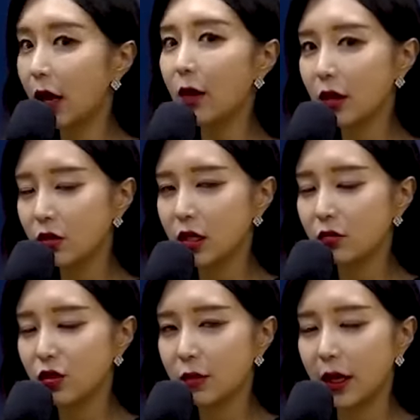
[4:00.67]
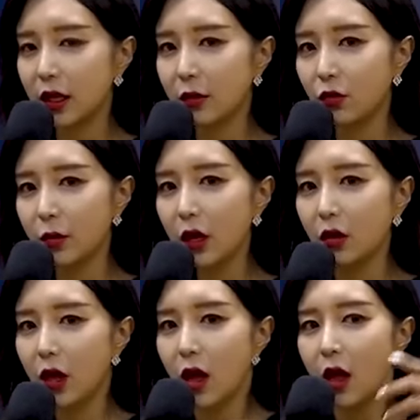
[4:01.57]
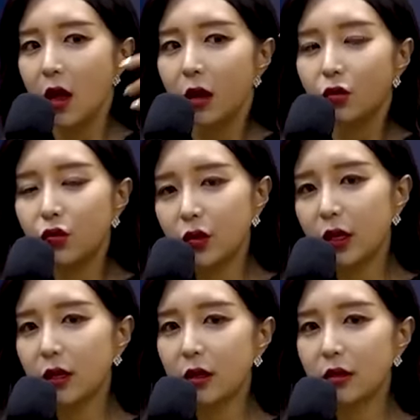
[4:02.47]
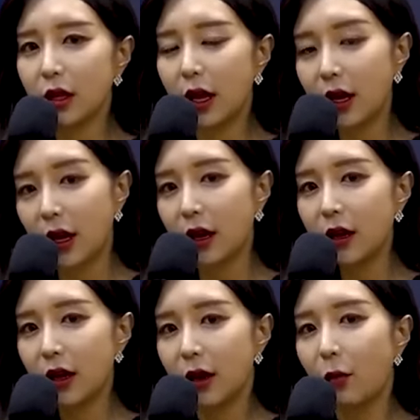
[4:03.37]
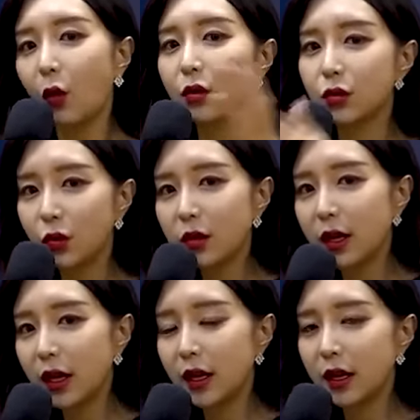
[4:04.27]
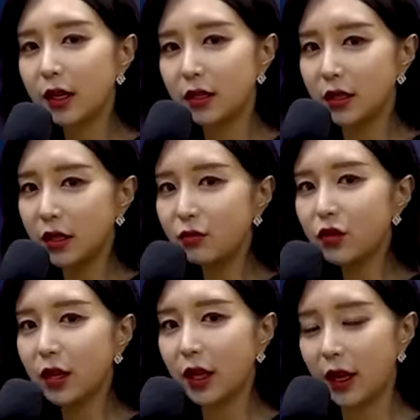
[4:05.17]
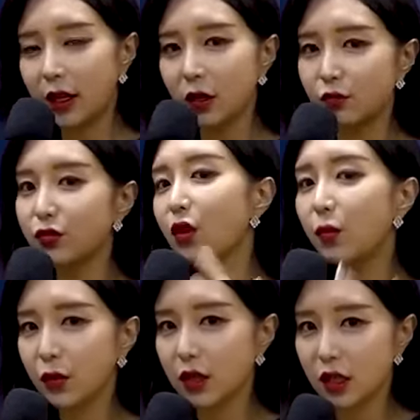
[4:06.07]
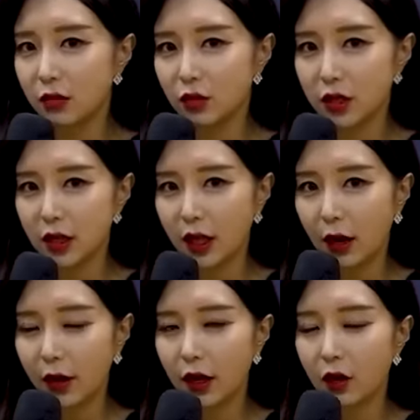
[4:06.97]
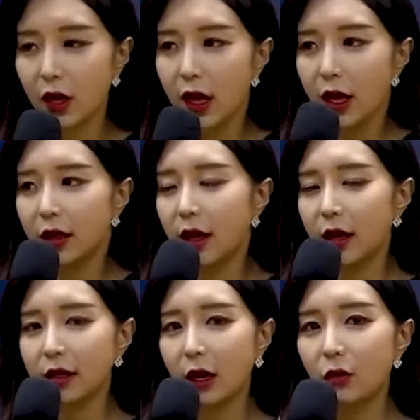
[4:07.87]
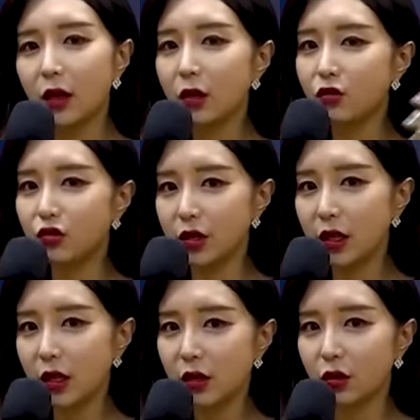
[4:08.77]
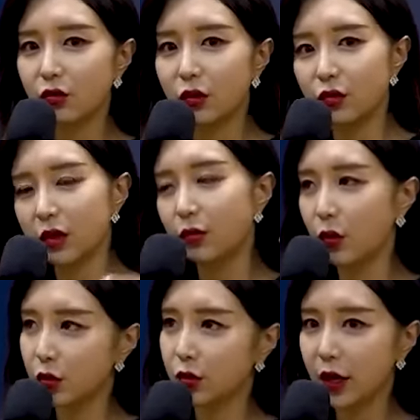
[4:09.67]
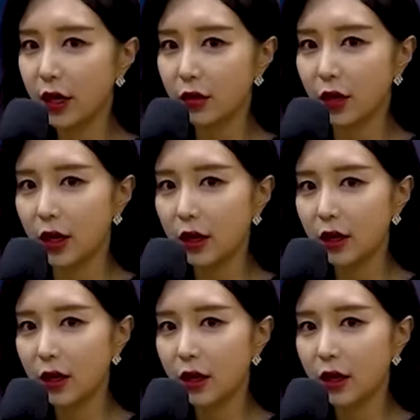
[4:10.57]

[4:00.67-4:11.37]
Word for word: 상황형 질문을 받다 보면 군인에게 복종을 해야 할 의무에 대해서 물어보는 질문들이 나와요. 내 상관이 군인일 경우에 우리는 복종을 해야 되냐?